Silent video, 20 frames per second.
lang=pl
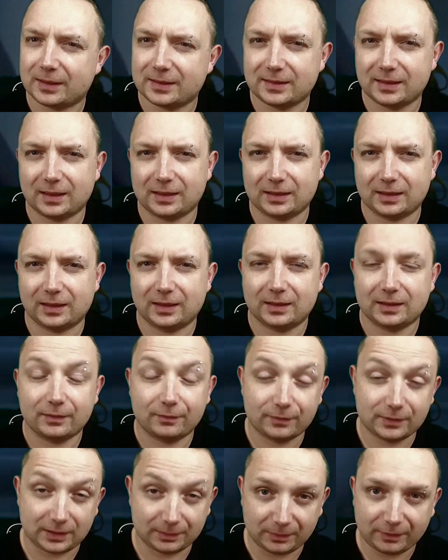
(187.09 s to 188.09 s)
seria
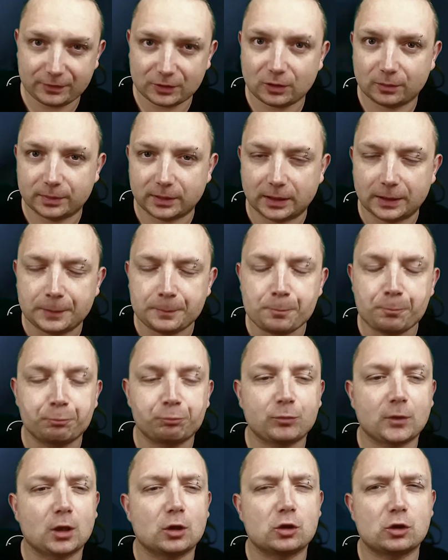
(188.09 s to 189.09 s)
sama w sobie
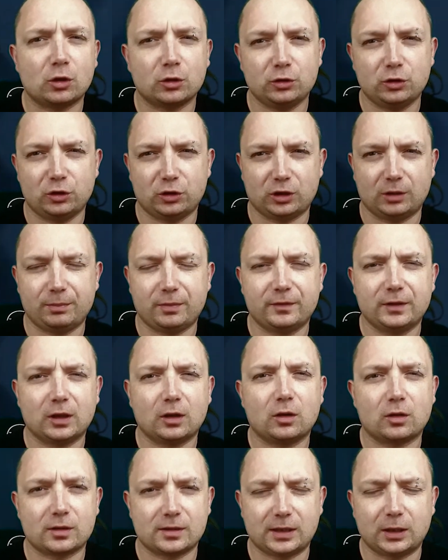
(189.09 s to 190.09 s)
rządzi się
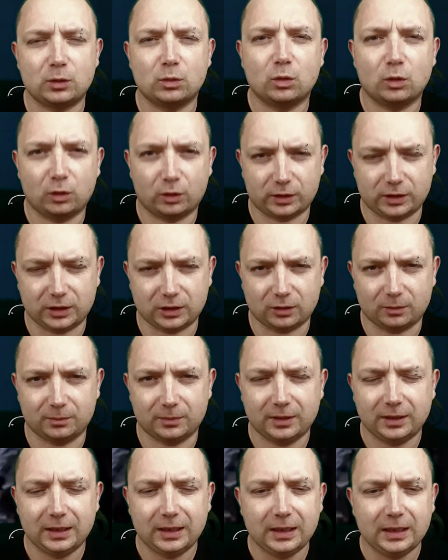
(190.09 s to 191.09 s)
pewnego rodzaju logiką.
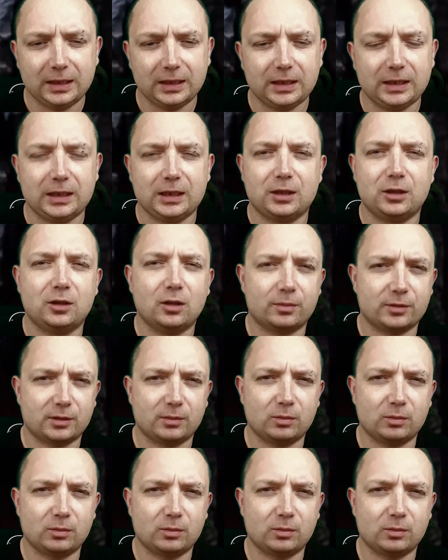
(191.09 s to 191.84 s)
I dobrze